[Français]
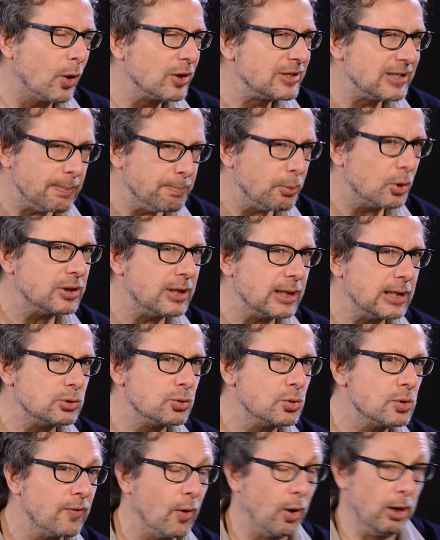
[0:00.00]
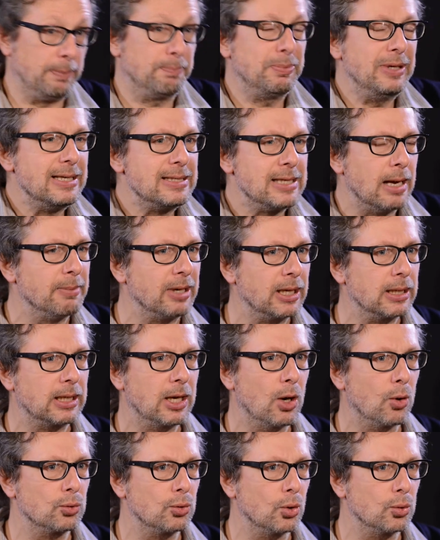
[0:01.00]
Ils apportaient quelque chose de différent. Et puis les
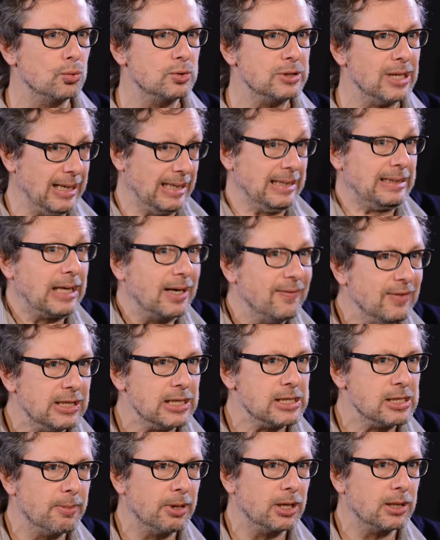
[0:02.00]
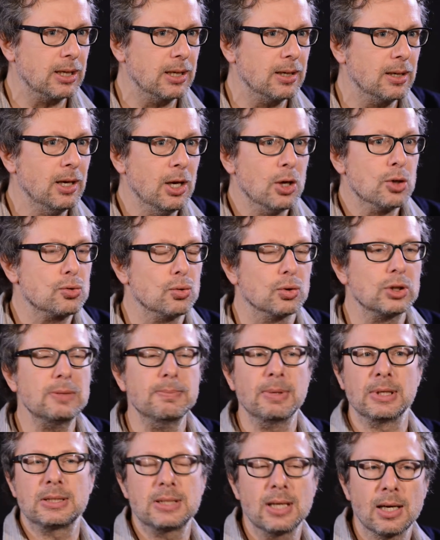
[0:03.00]
Américains ont entendu ça, et très vite les Américains se sont dit,
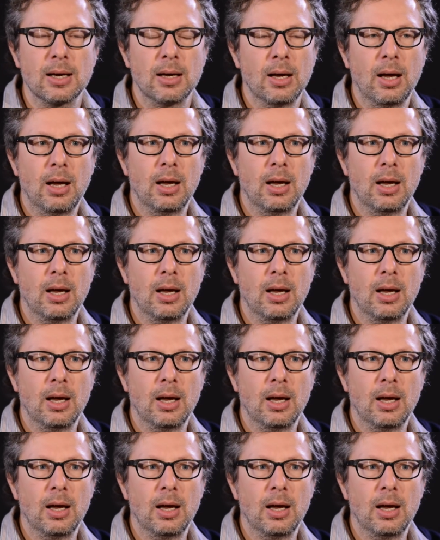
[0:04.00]
mais tiens,